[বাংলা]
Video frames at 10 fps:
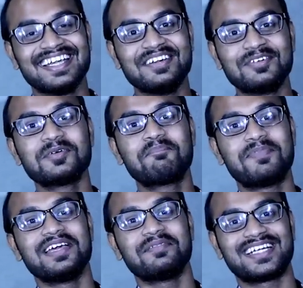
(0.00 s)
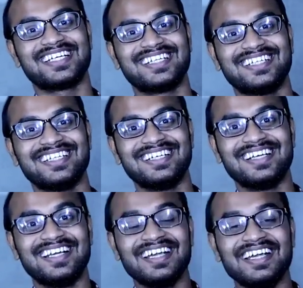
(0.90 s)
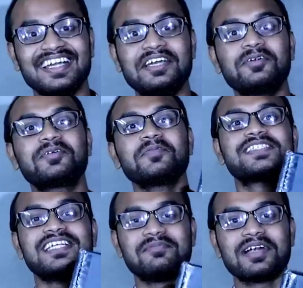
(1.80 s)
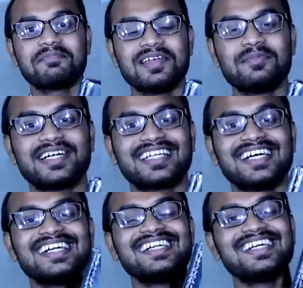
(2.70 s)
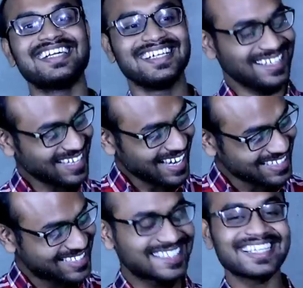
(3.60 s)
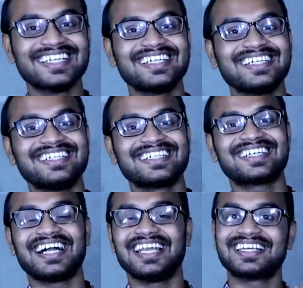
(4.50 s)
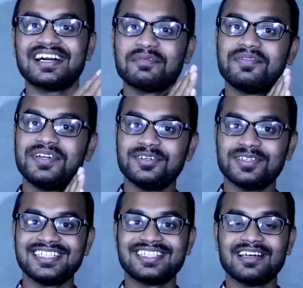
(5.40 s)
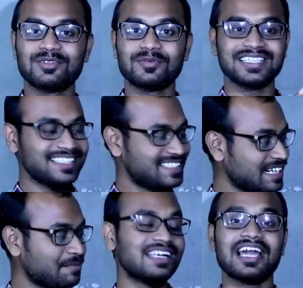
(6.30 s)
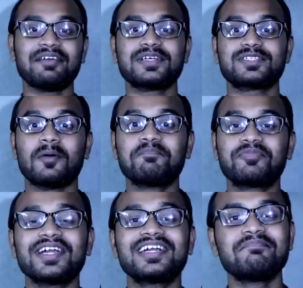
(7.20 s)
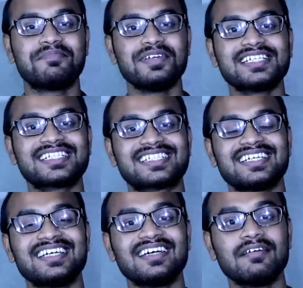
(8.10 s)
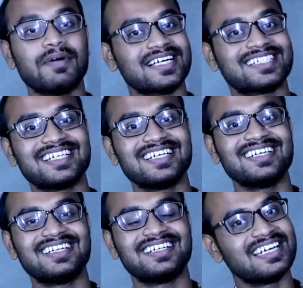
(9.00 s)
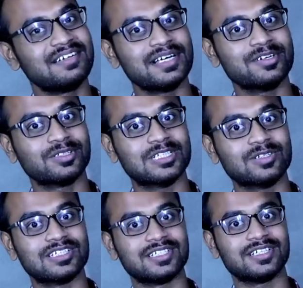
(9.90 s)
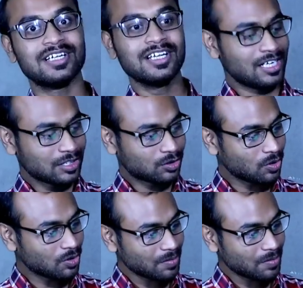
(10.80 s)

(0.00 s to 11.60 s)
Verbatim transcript: ইউটিউব প্লে বাটন ইউটিউব সিলভার প্লে বাটন আজকে কালকে আমি ভিডিও দিয়েছিলাম তোমাদের যে আমার লাইফে সব থেকে বেস্ট পার্সেল ডেলিভারি হতে চলেছে তো